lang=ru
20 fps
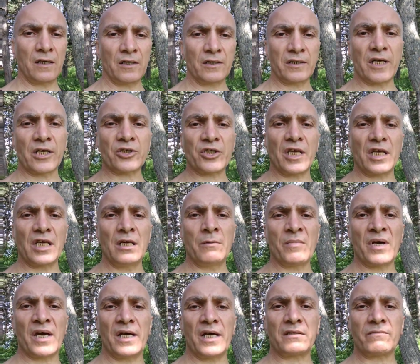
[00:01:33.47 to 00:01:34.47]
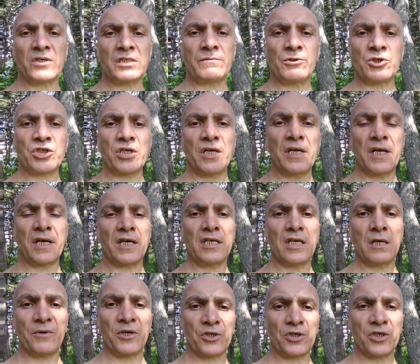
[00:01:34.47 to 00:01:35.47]
даже имя этого священника
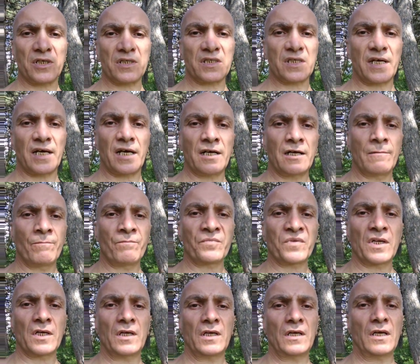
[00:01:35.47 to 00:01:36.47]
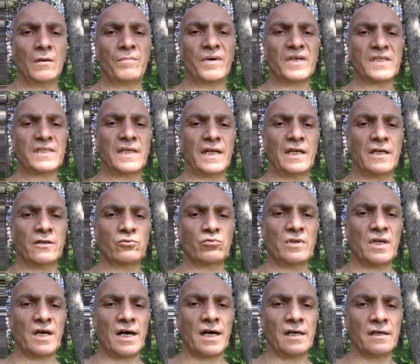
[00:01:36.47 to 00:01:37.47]
не пишется, и послали
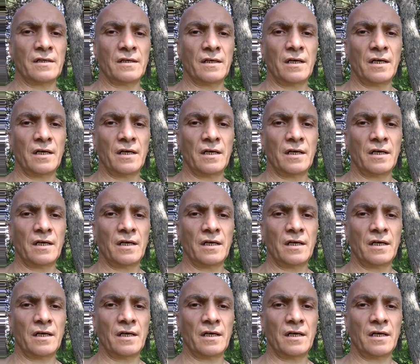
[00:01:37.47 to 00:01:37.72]
туда.